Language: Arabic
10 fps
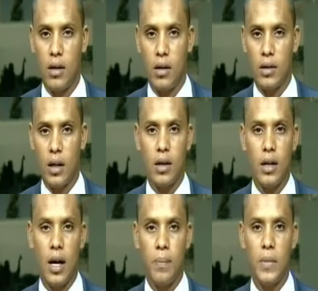تقرير
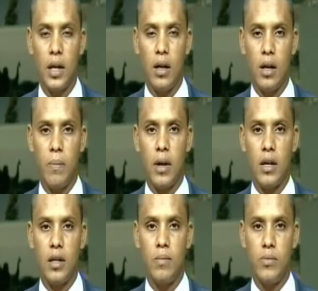عبد الله
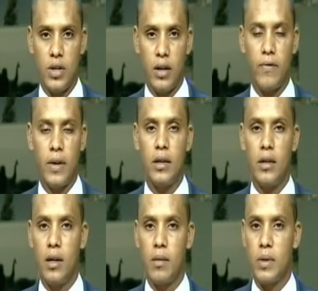إبراهيم شرف
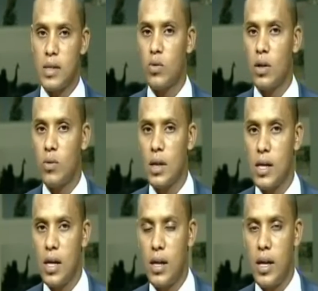الدين بصوت روضة
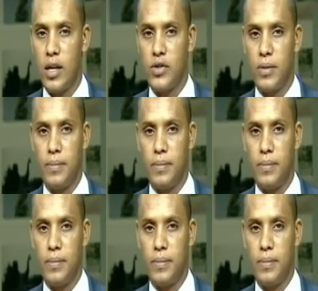صالح الحاج